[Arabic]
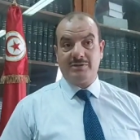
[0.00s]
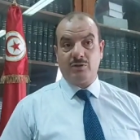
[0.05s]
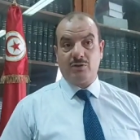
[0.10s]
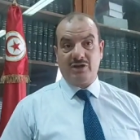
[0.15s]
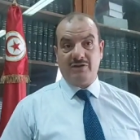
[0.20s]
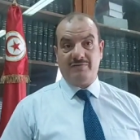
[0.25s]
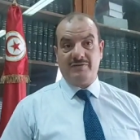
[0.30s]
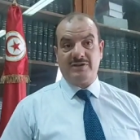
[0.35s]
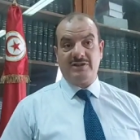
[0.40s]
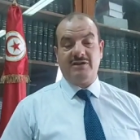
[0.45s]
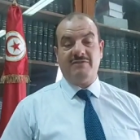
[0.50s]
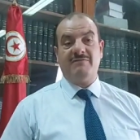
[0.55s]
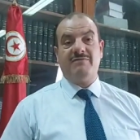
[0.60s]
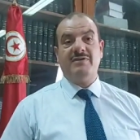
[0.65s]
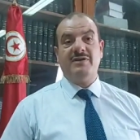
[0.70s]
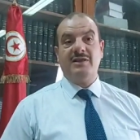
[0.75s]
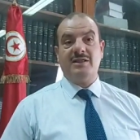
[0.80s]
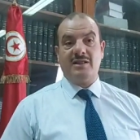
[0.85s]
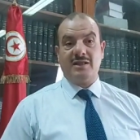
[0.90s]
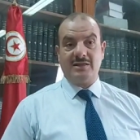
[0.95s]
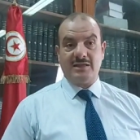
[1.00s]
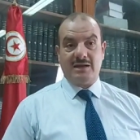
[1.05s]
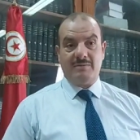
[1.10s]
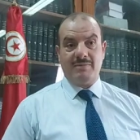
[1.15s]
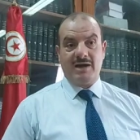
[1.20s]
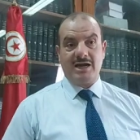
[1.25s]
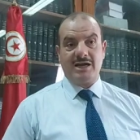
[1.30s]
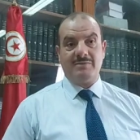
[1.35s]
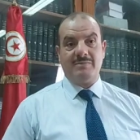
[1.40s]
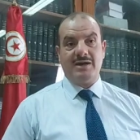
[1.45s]
توقيف التنفيذ لدى
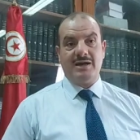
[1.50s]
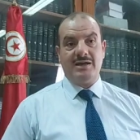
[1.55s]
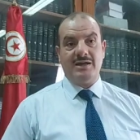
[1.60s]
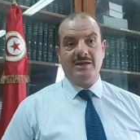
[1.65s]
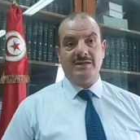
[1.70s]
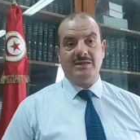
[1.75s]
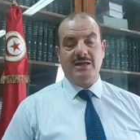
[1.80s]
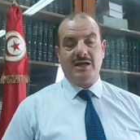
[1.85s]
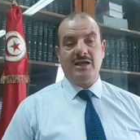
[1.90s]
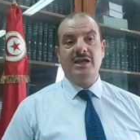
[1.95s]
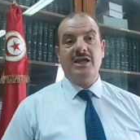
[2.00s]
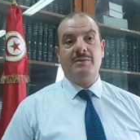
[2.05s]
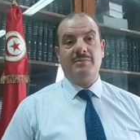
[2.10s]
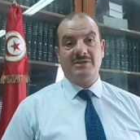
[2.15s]
المحكمة الإدارية